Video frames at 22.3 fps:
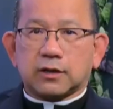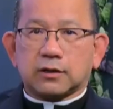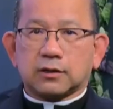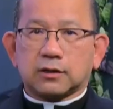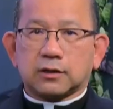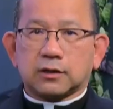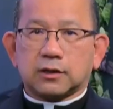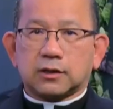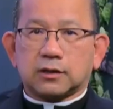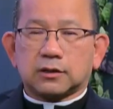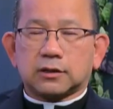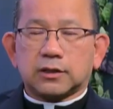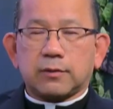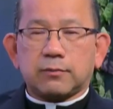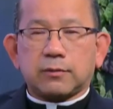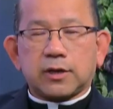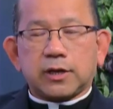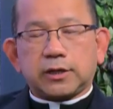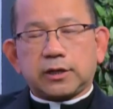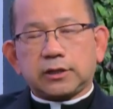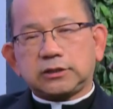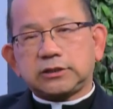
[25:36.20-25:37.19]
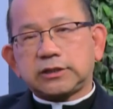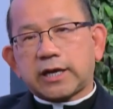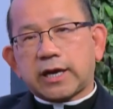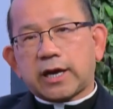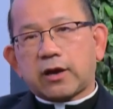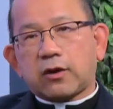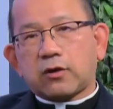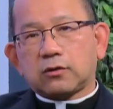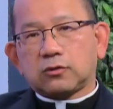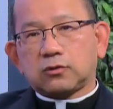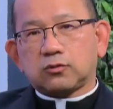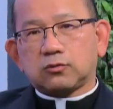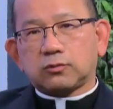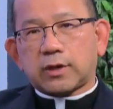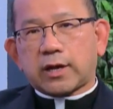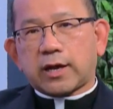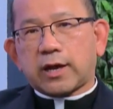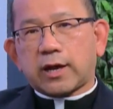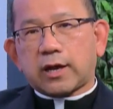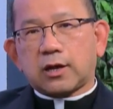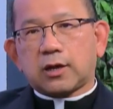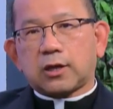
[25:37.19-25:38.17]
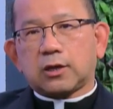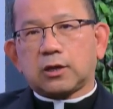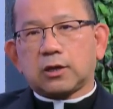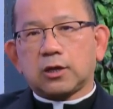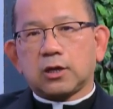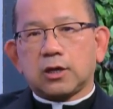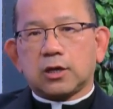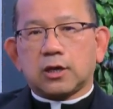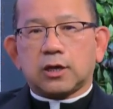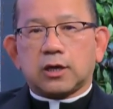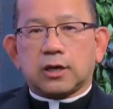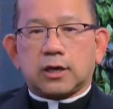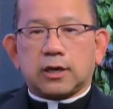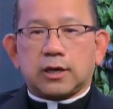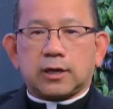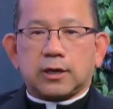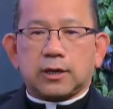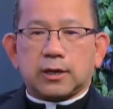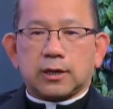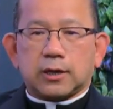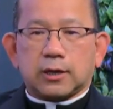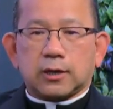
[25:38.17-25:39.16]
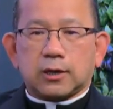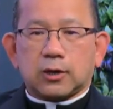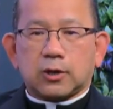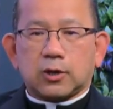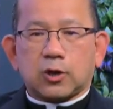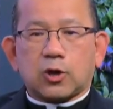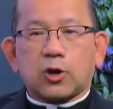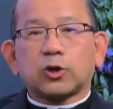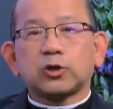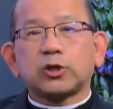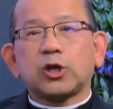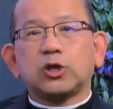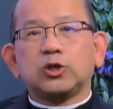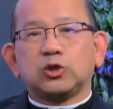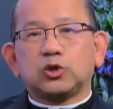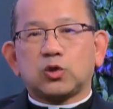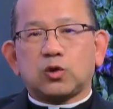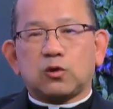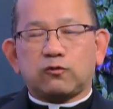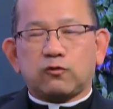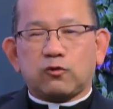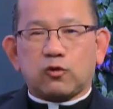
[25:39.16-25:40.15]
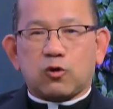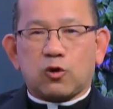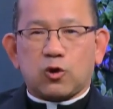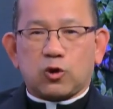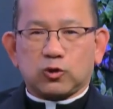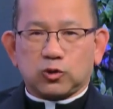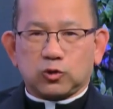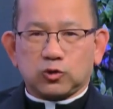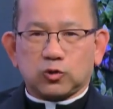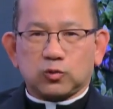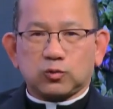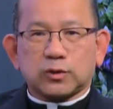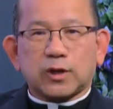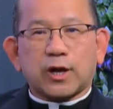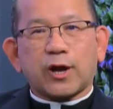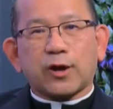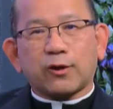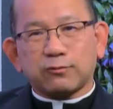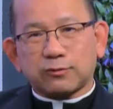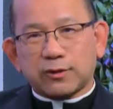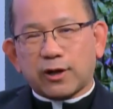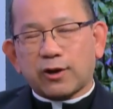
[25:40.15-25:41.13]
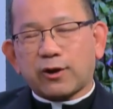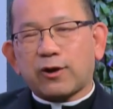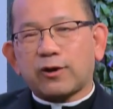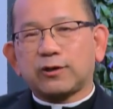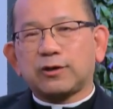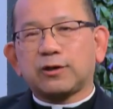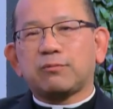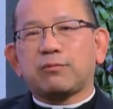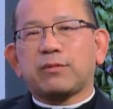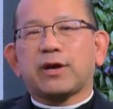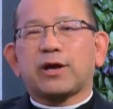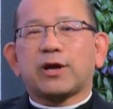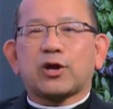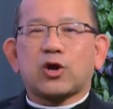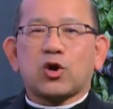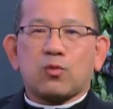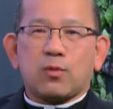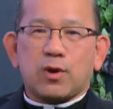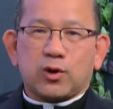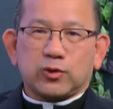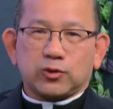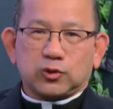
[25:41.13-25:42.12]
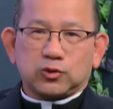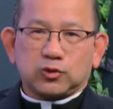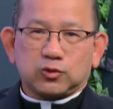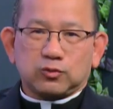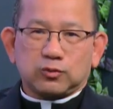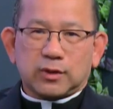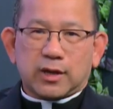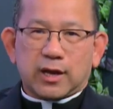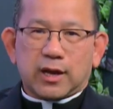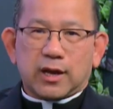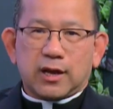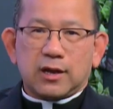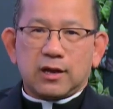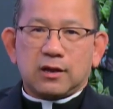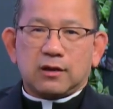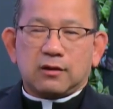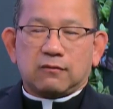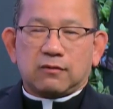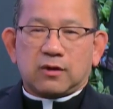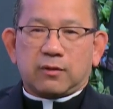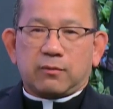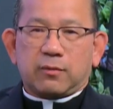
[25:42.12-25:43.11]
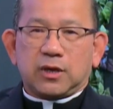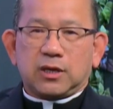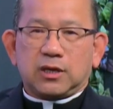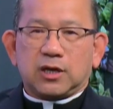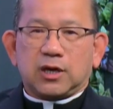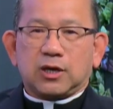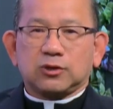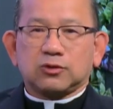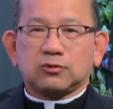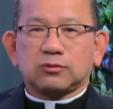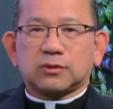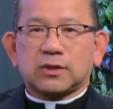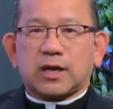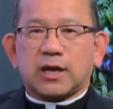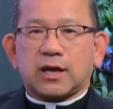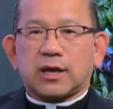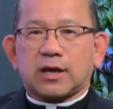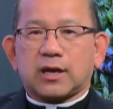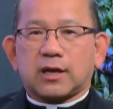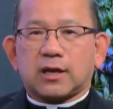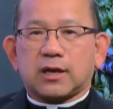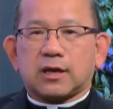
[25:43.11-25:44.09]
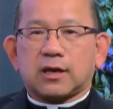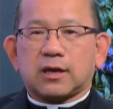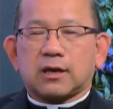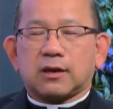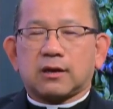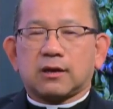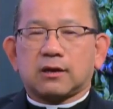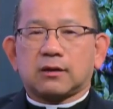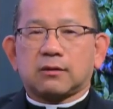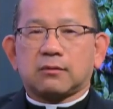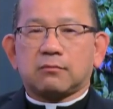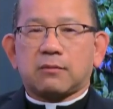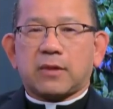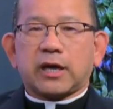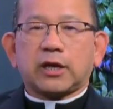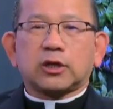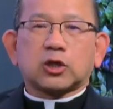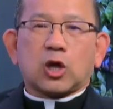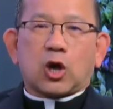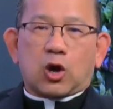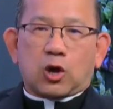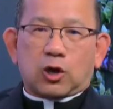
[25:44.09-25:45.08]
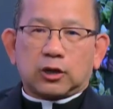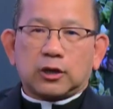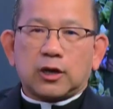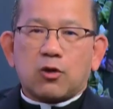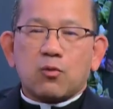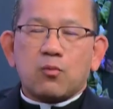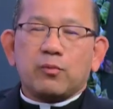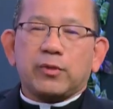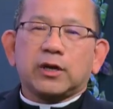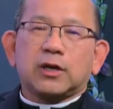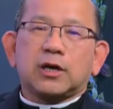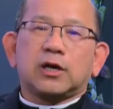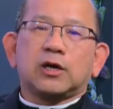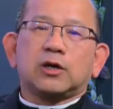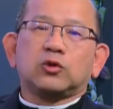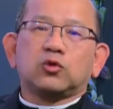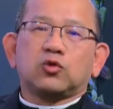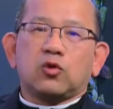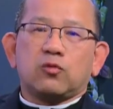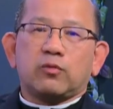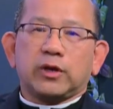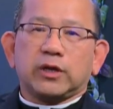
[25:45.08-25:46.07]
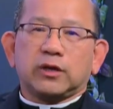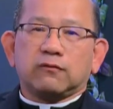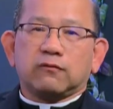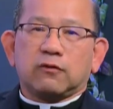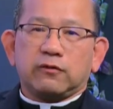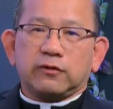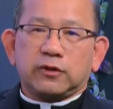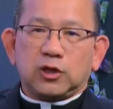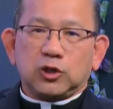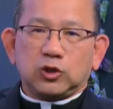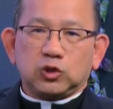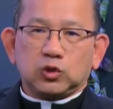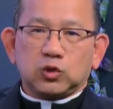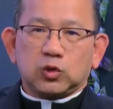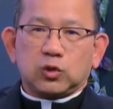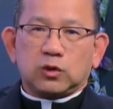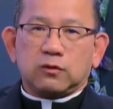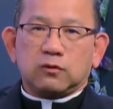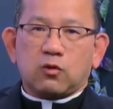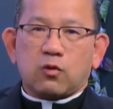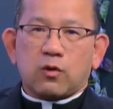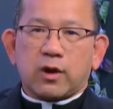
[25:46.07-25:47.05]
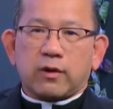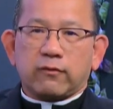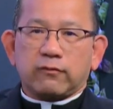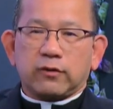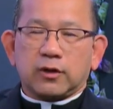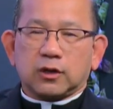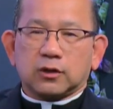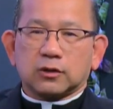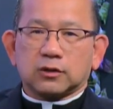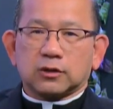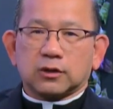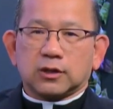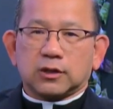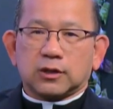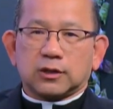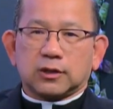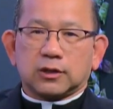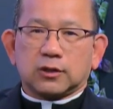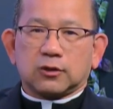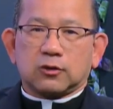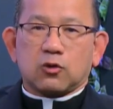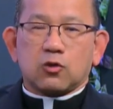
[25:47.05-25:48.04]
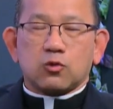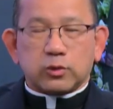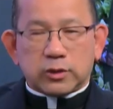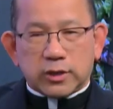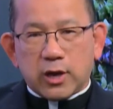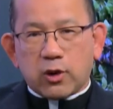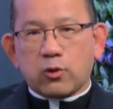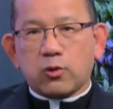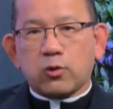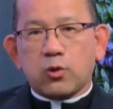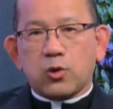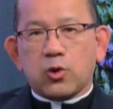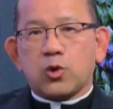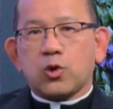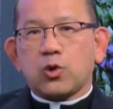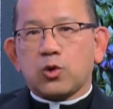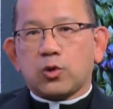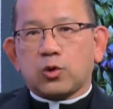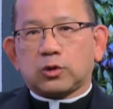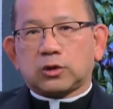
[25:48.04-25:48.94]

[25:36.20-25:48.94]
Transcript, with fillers: vâng, tiếp lời Đức Cha, chúng ta có Thiên Chúa phù hộ cho chúng ta, chúng ta có Đức Mẹ cầu bầu cho chúng ta. Và bây giờ chúng ta bày tỏ lòng biết ơn của mình với Thiên Chúa qua việc cùng nhau